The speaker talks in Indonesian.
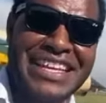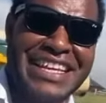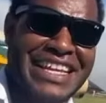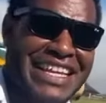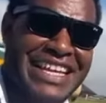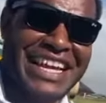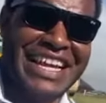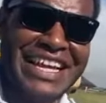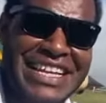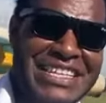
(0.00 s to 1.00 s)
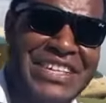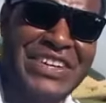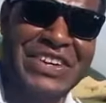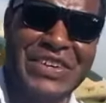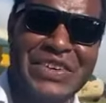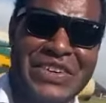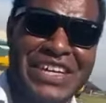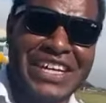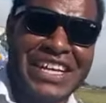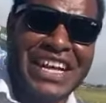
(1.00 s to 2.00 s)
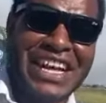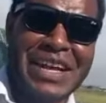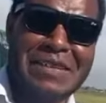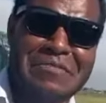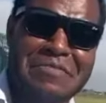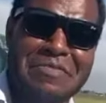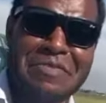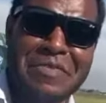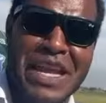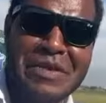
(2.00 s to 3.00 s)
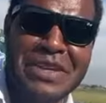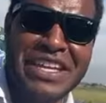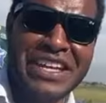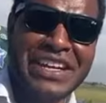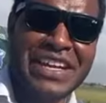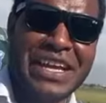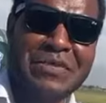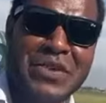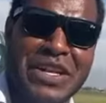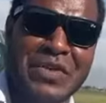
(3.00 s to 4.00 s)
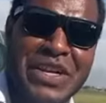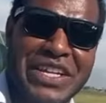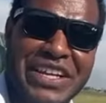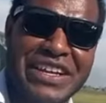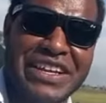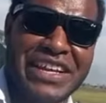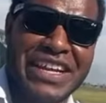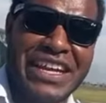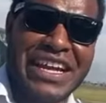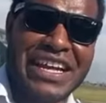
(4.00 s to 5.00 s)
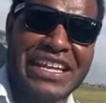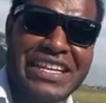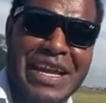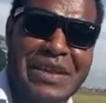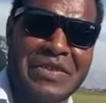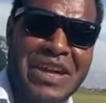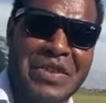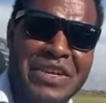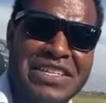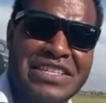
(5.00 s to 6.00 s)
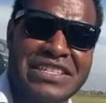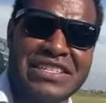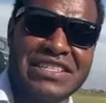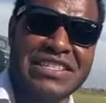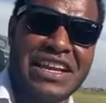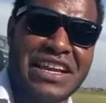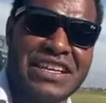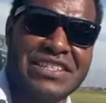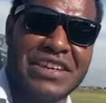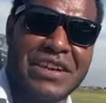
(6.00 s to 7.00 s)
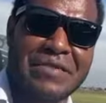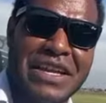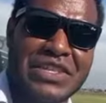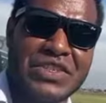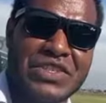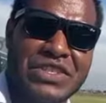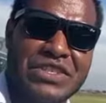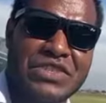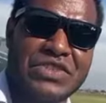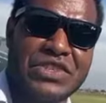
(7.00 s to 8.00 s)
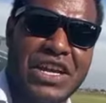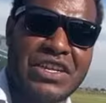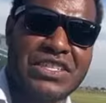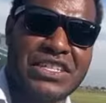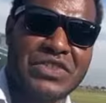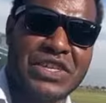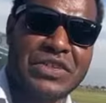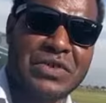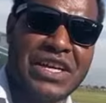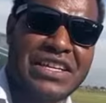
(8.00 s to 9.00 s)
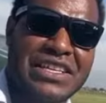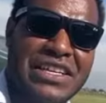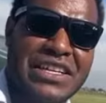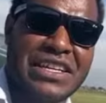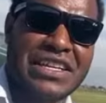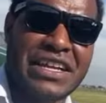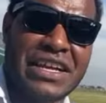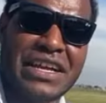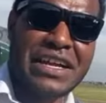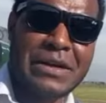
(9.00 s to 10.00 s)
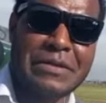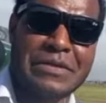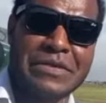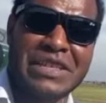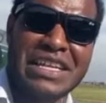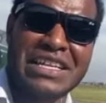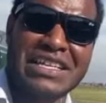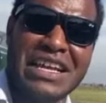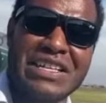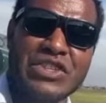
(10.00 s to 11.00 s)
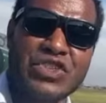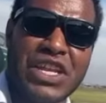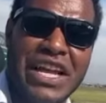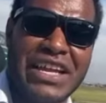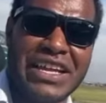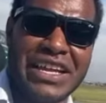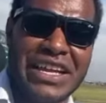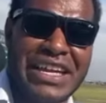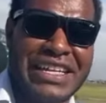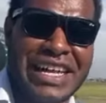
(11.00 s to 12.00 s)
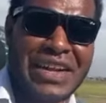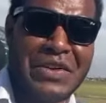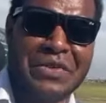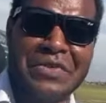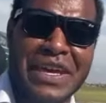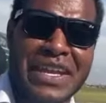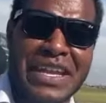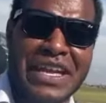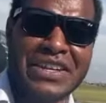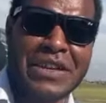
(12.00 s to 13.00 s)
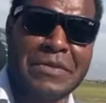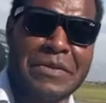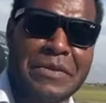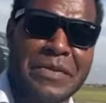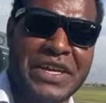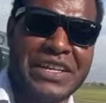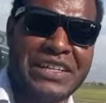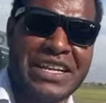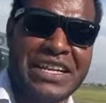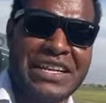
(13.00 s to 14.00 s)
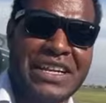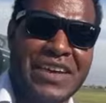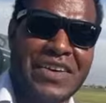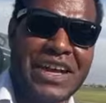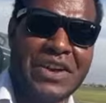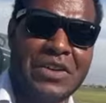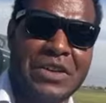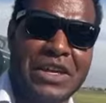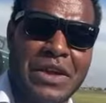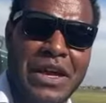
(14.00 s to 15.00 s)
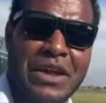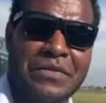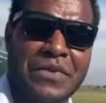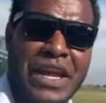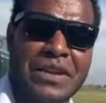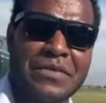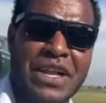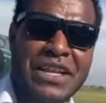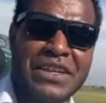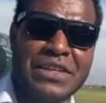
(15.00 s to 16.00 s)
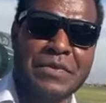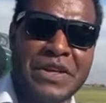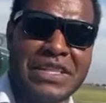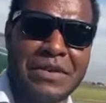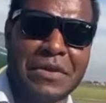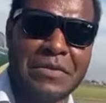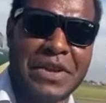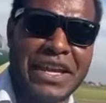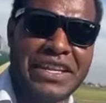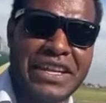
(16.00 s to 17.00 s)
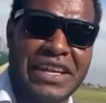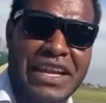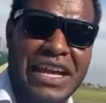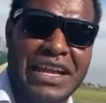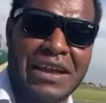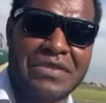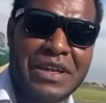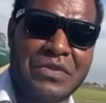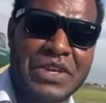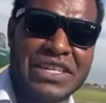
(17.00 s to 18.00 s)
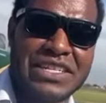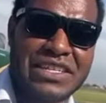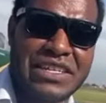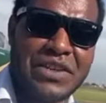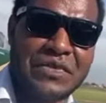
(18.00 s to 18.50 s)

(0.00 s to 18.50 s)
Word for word: in English, please? Yeah. So um, I've been here like more than one year, and I I was uh, start up like two, 2021. Uh, like uh, July, and now finally I got my BPL. Now I all uh, flying for another different type of plane, and after the finish